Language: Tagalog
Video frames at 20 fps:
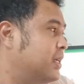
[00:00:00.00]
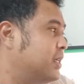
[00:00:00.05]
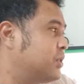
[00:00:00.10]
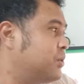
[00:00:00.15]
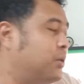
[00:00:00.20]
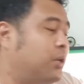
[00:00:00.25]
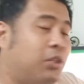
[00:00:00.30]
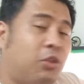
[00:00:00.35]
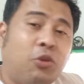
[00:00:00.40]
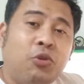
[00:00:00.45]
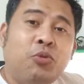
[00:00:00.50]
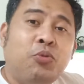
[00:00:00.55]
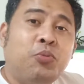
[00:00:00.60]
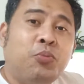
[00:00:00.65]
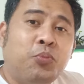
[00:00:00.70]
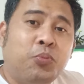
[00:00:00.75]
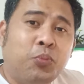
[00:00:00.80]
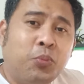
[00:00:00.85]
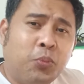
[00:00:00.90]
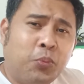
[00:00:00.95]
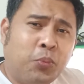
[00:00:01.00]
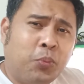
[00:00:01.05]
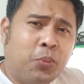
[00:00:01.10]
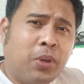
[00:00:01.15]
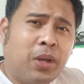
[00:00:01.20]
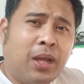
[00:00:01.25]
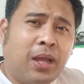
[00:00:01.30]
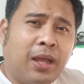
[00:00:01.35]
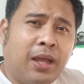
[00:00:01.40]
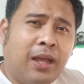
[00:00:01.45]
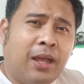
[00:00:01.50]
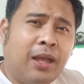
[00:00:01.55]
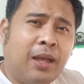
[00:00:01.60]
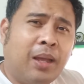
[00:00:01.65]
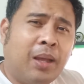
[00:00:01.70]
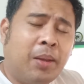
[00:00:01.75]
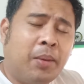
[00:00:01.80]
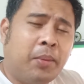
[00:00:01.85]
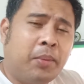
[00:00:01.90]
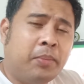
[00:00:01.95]
So, ito yung
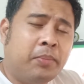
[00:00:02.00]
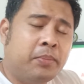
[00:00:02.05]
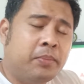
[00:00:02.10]
uh,